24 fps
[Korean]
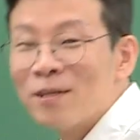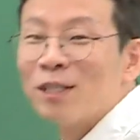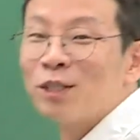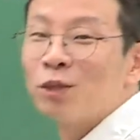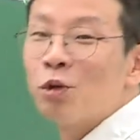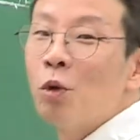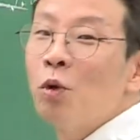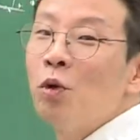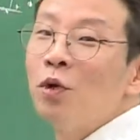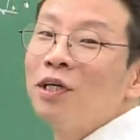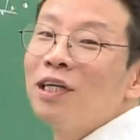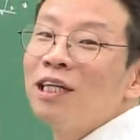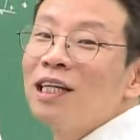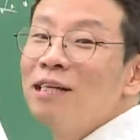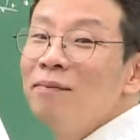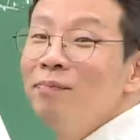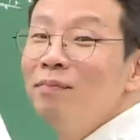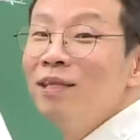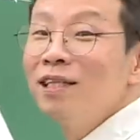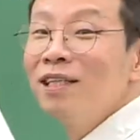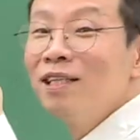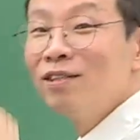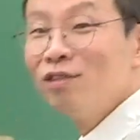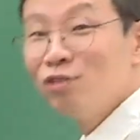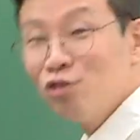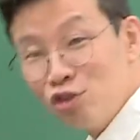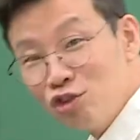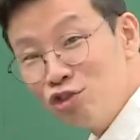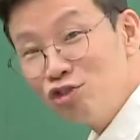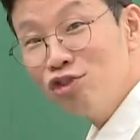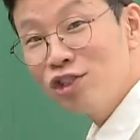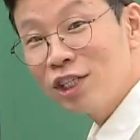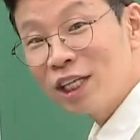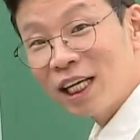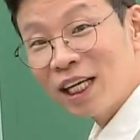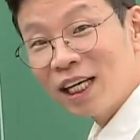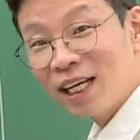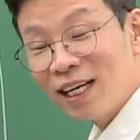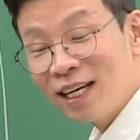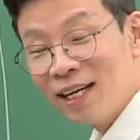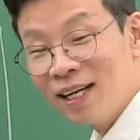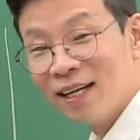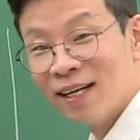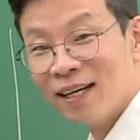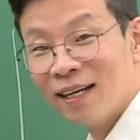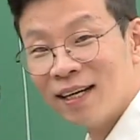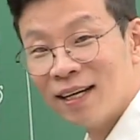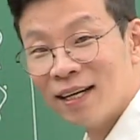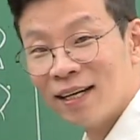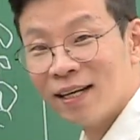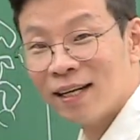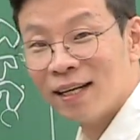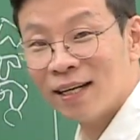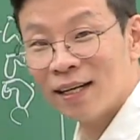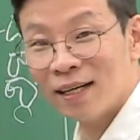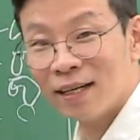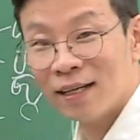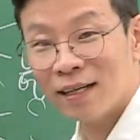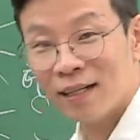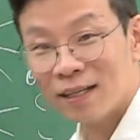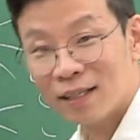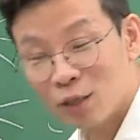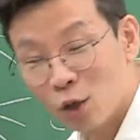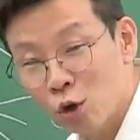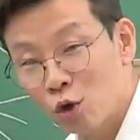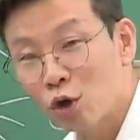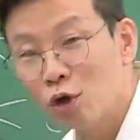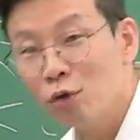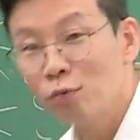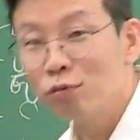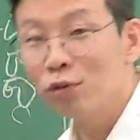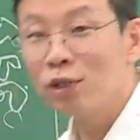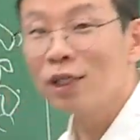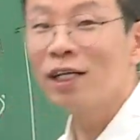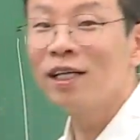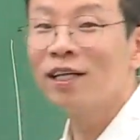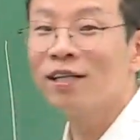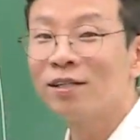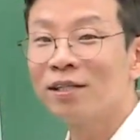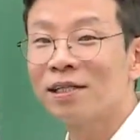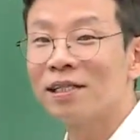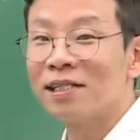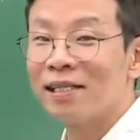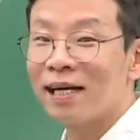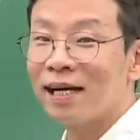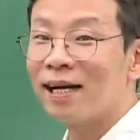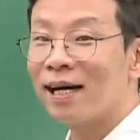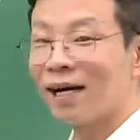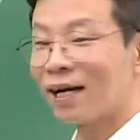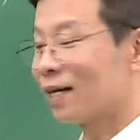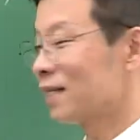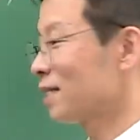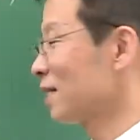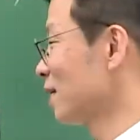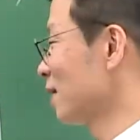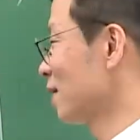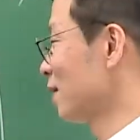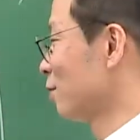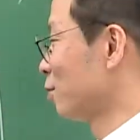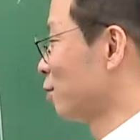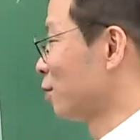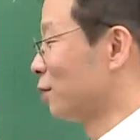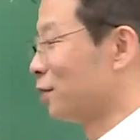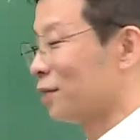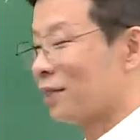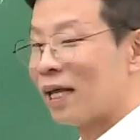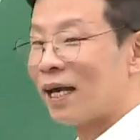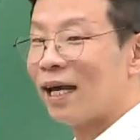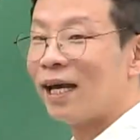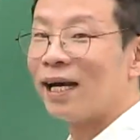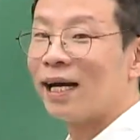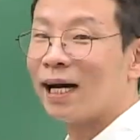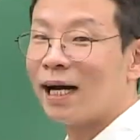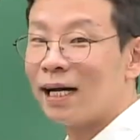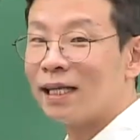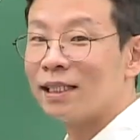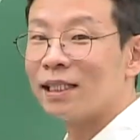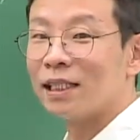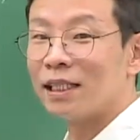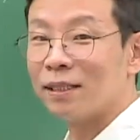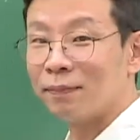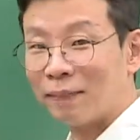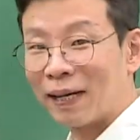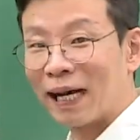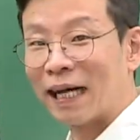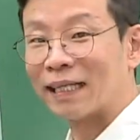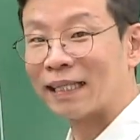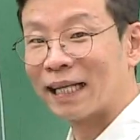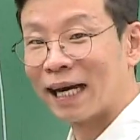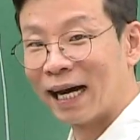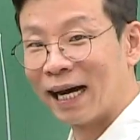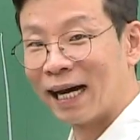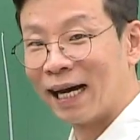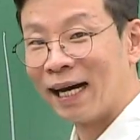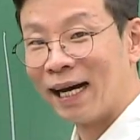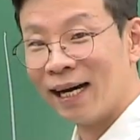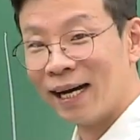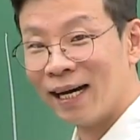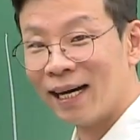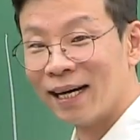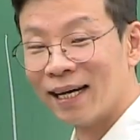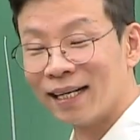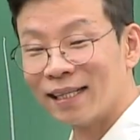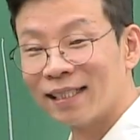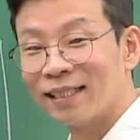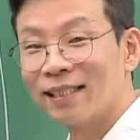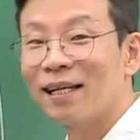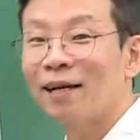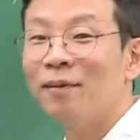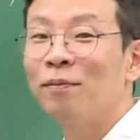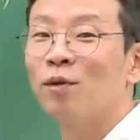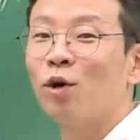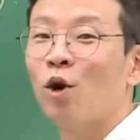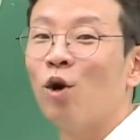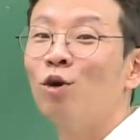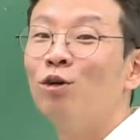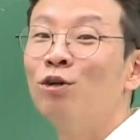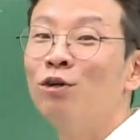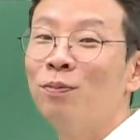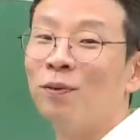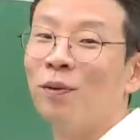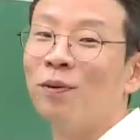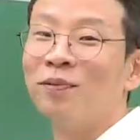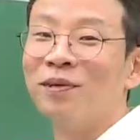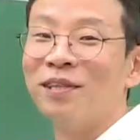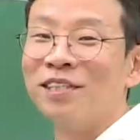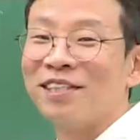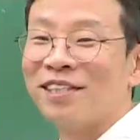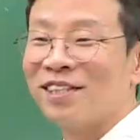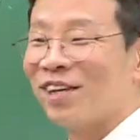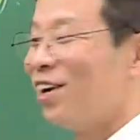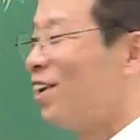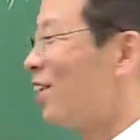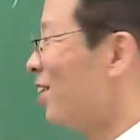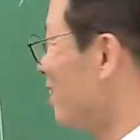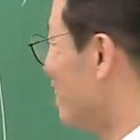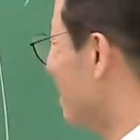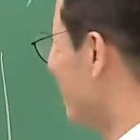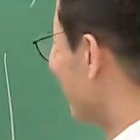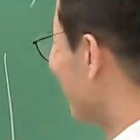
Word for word: 총 입는 룩이 여러분이 이렇게 생각하잖아요. 네 가지마다. 그 다음 거울 보면서